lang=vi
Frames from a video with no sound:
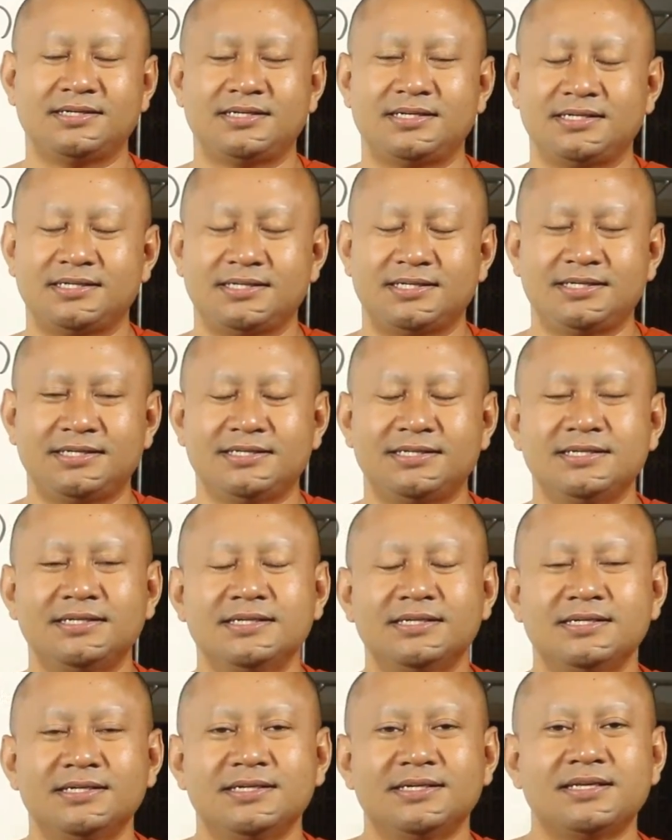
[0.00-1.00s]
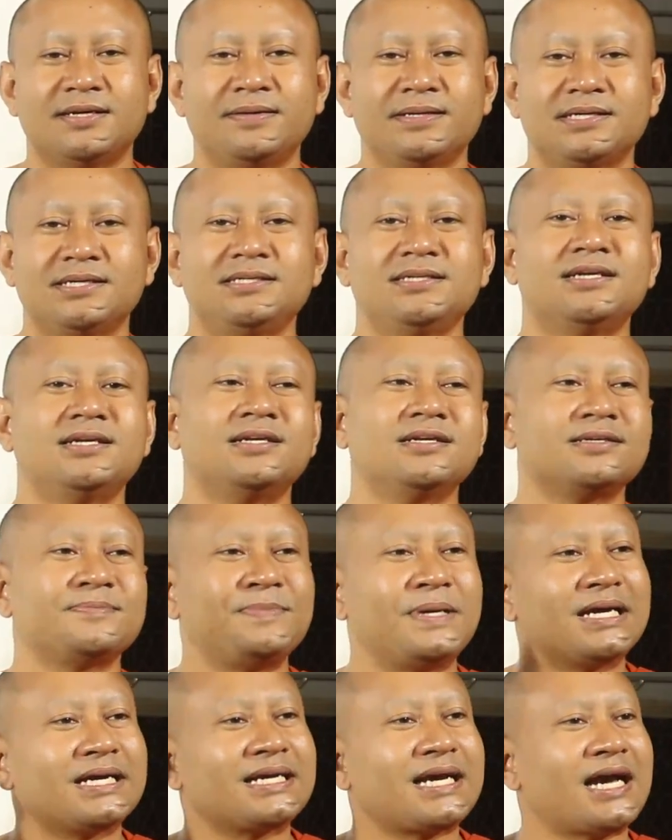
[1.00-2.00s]
nó kì dê nó
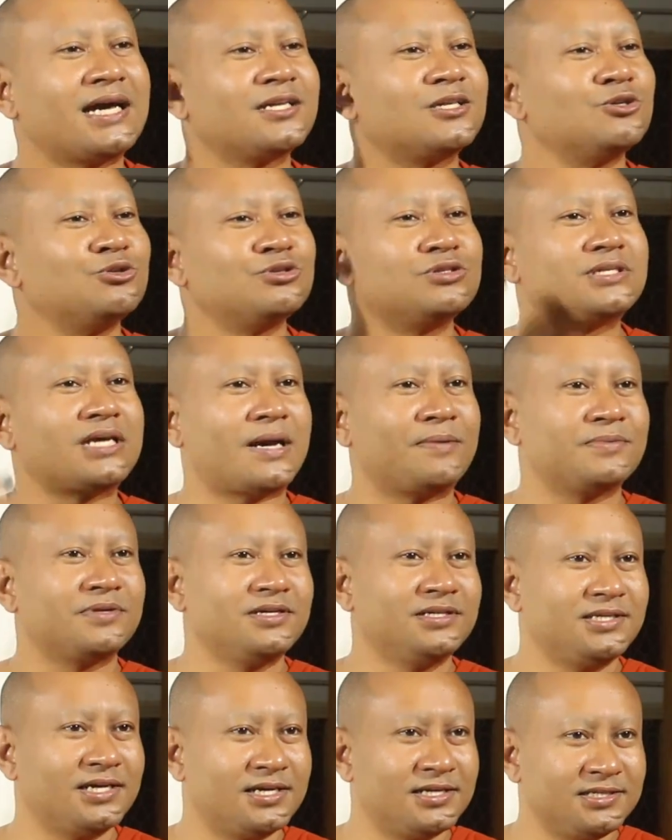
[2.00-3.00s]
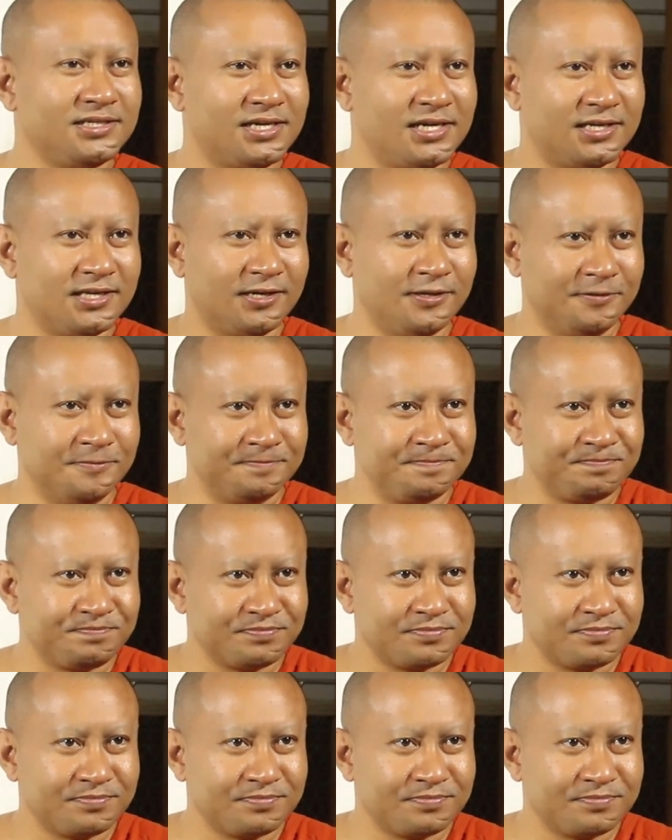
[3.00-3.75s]
bẹ cả tù sạp tới cho nó dê đâu